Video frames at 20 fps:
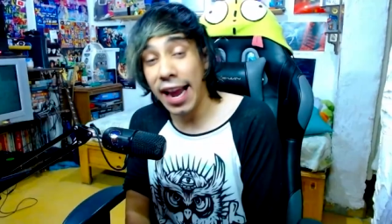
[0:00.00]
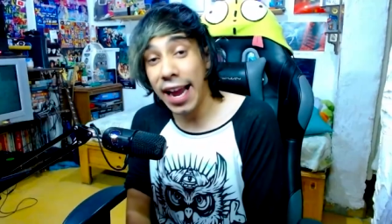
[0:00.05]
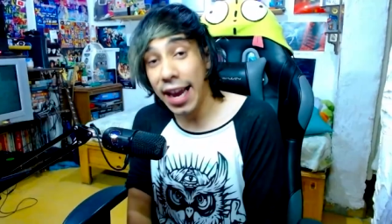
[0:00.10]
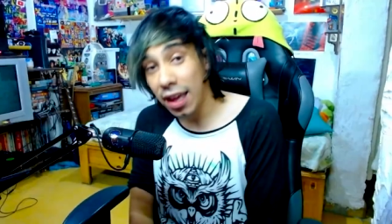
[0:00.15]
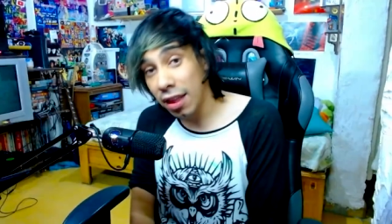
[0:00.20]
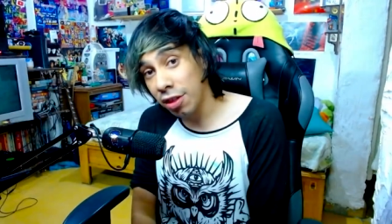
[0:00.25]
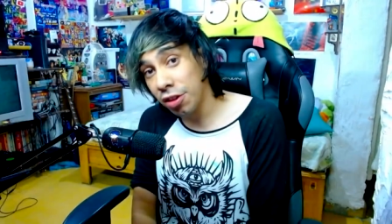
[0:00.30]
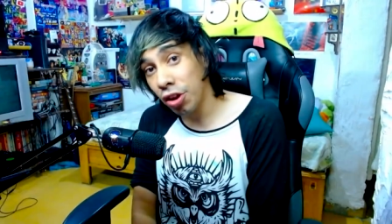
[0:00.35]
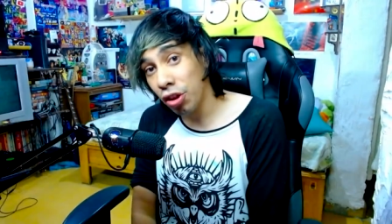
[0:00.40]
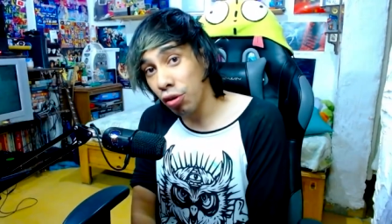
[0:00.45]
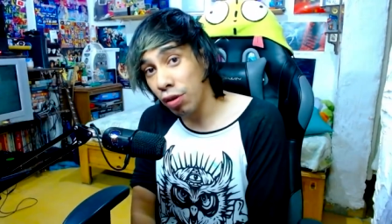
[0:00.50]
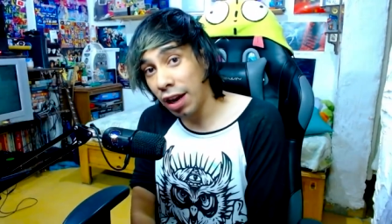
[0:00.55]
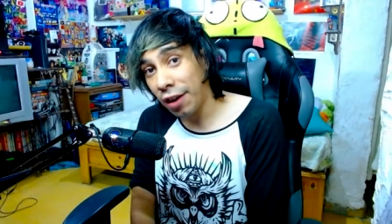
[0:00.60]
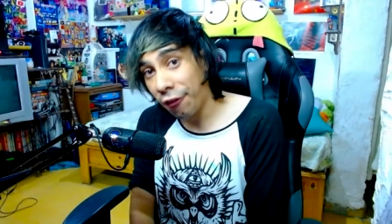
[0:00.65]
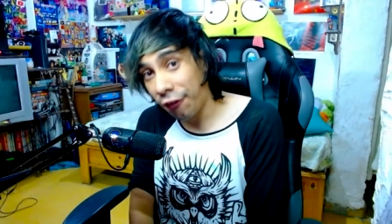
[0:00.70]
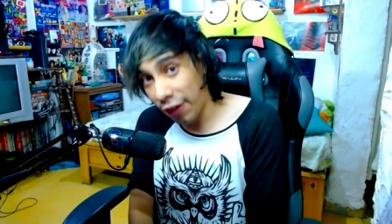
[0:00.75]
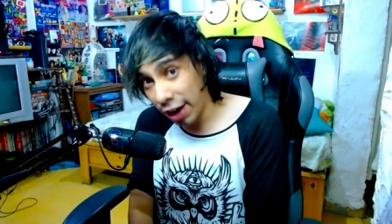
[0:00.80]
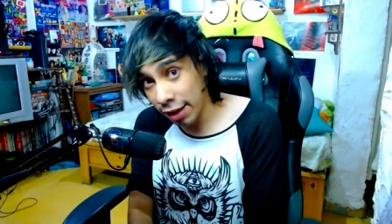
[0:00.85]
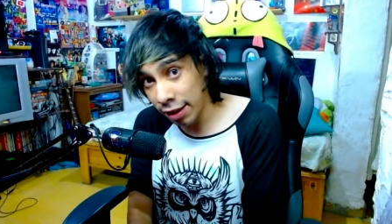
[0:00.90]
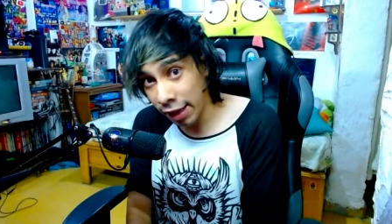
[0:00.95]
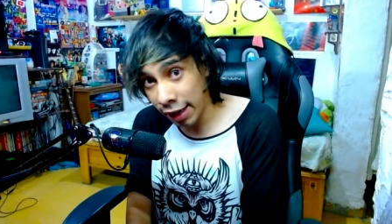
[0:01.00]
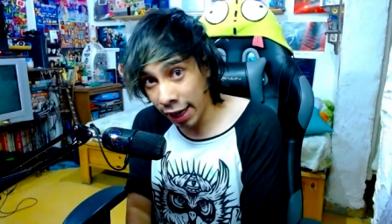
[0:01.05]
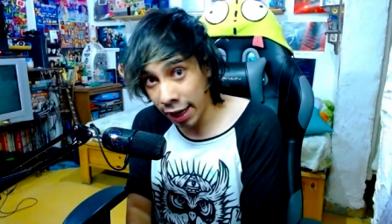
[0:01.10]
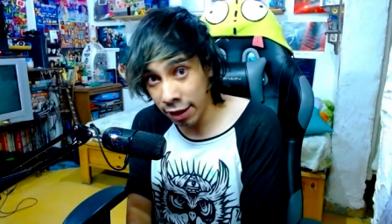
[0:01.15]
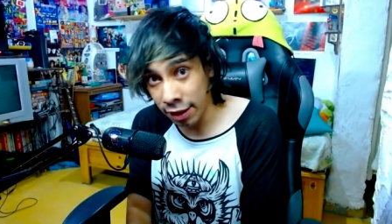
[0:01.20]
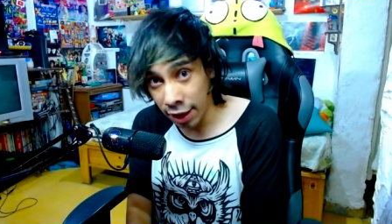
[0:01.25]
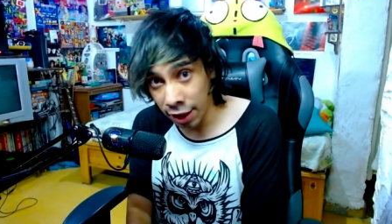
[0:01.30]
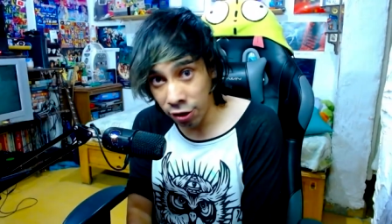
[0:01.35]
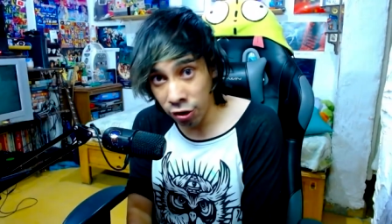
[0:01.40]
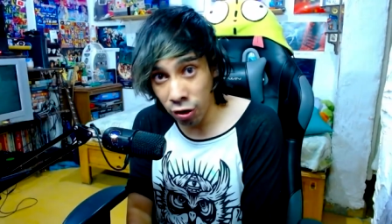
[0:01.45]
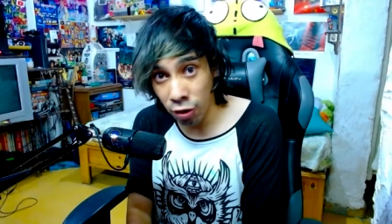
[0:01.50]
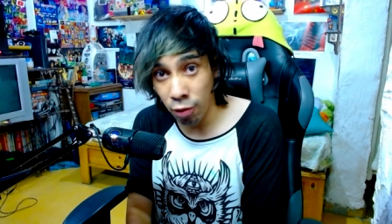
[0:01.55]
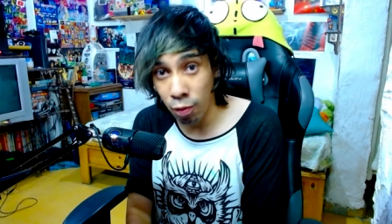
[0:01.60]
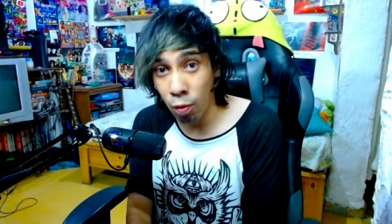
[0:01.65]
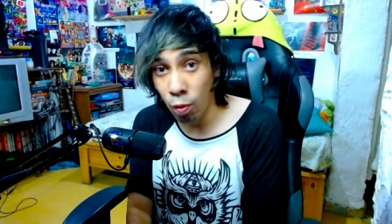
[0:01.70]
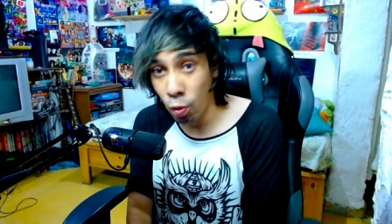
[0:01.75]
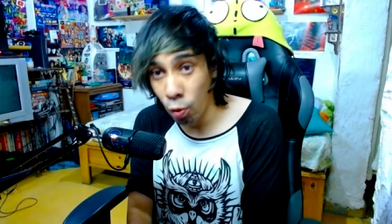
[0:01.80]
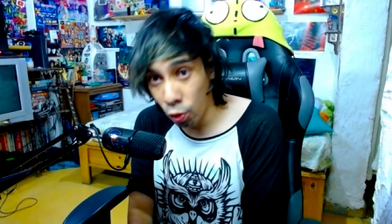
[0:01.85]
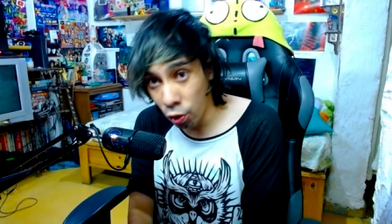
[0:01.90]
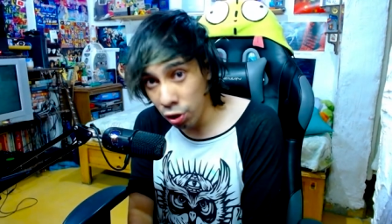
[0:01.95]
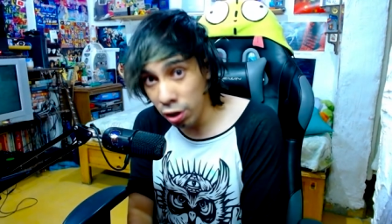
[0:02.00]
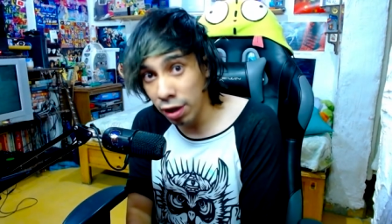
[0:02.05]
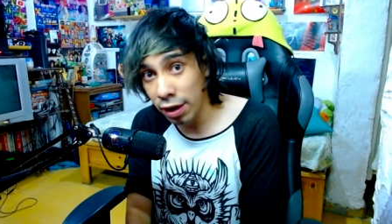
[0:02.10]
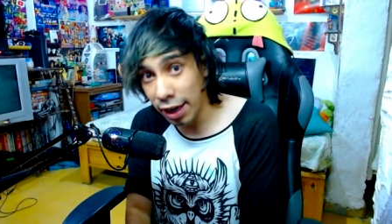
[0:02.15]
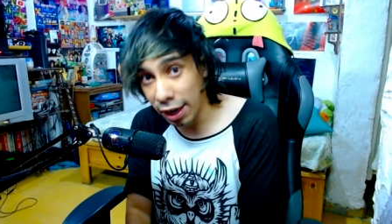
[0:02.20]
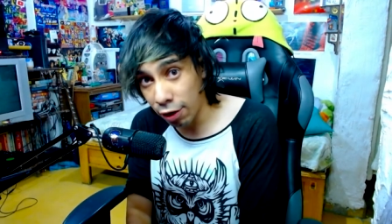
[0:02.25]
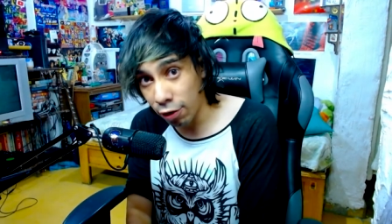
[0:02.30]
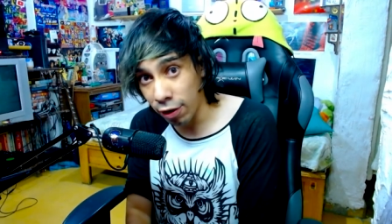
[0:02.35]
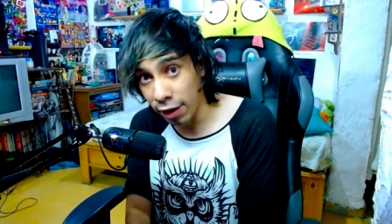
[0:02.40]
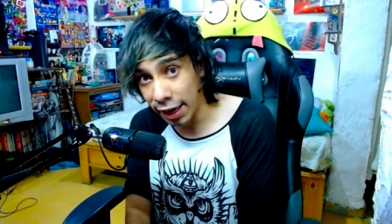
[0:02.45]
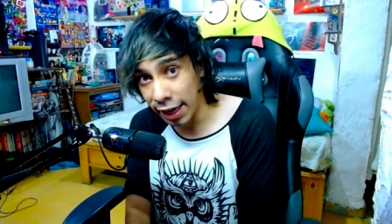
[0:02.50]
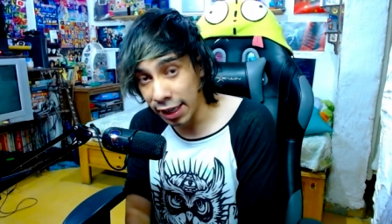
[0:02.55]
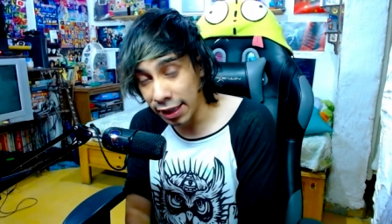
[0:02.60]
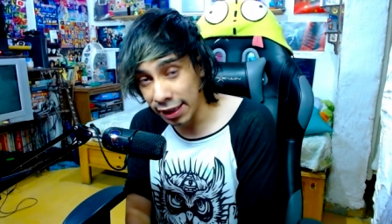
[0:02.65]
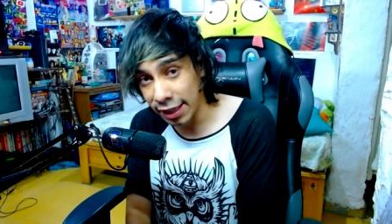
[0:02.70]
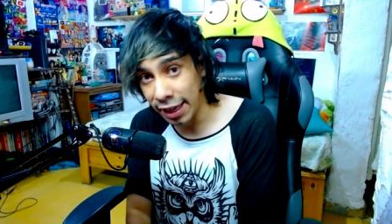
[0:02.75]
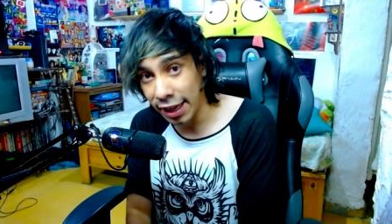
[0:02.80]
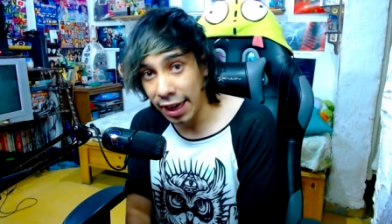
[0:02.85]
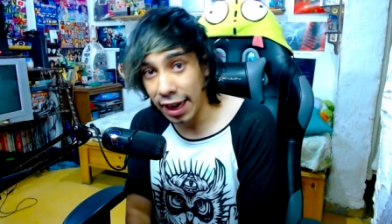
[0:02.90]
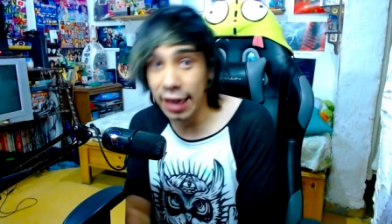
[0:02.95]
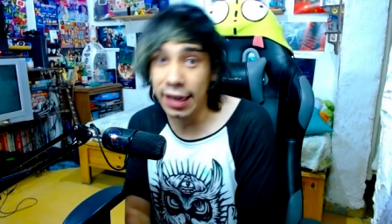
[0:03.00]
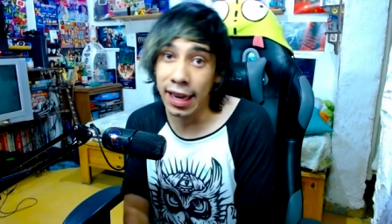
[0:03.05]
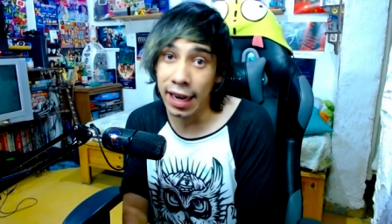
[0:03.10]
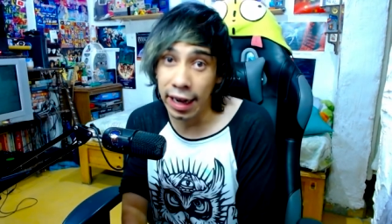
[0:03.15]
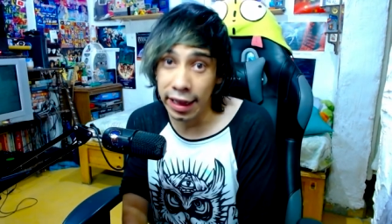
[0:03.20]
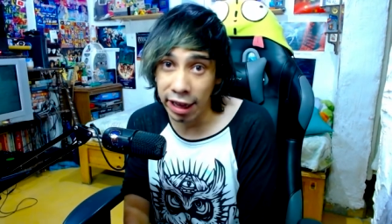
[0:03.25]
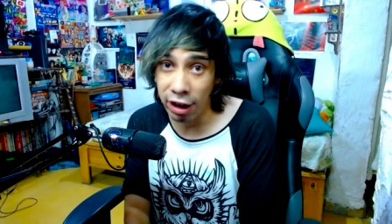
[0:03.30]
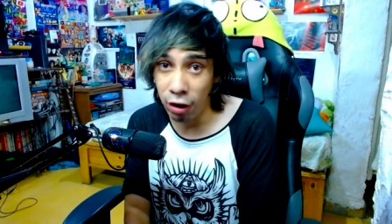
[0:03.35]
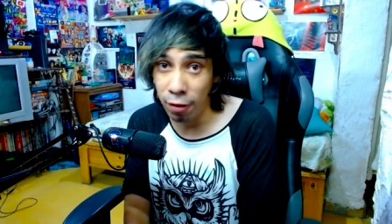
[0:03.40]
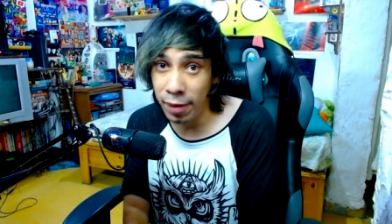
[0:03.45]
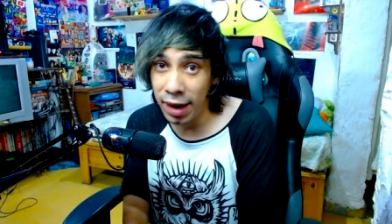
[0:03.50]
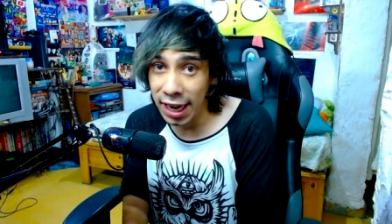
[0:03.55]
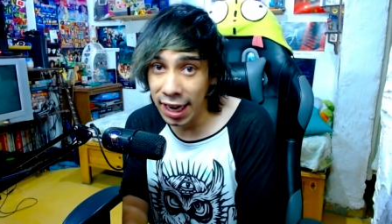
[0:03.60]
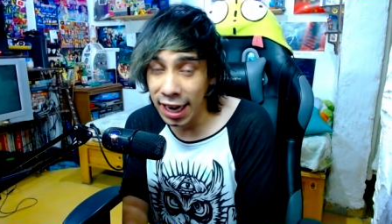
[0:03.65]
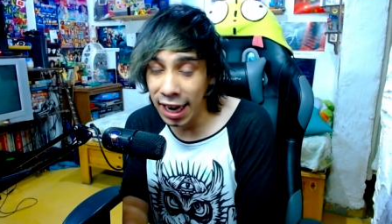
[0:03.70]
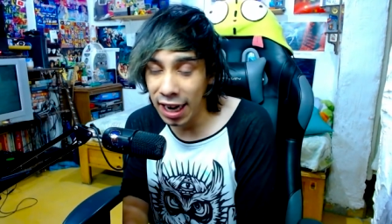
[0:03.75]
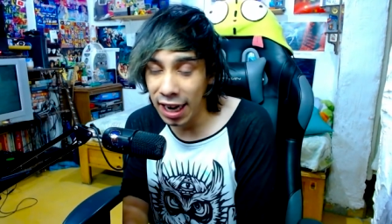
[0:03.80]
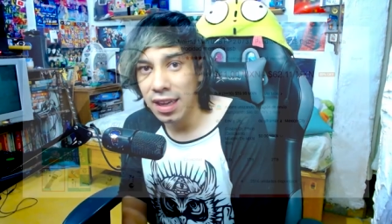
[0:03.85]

Esto es una farsa que se ha hecho muy recurrente aquí en Latinoamérica.